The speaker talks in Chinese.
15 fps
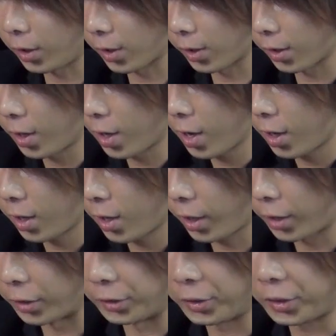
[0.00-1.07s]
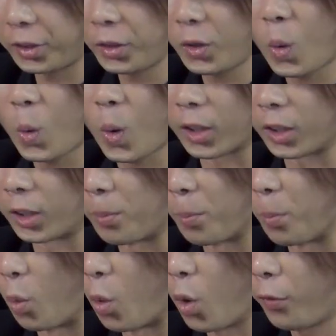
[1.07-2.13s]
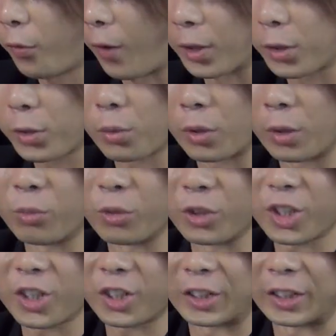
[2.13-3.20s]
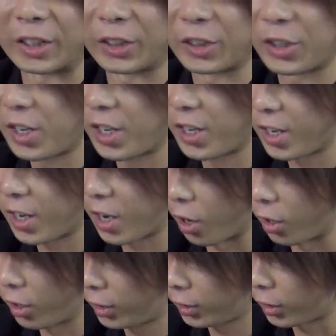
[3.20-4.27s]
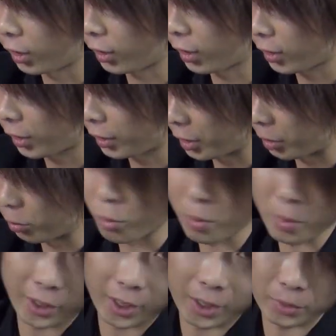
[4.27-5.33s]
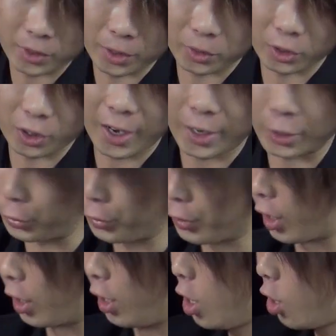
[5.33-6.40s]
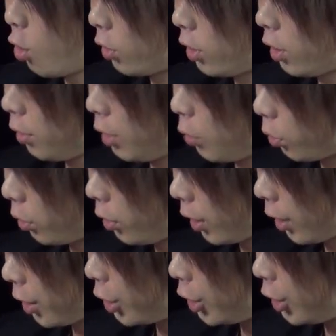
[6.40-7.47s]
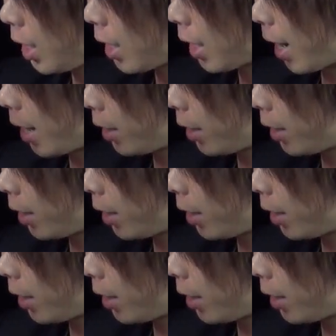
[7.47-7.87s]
了一只很听话的魔法水母精灵。好，当然了，在底部我们看不见，比较害羞啊。这时候呢，我说让它下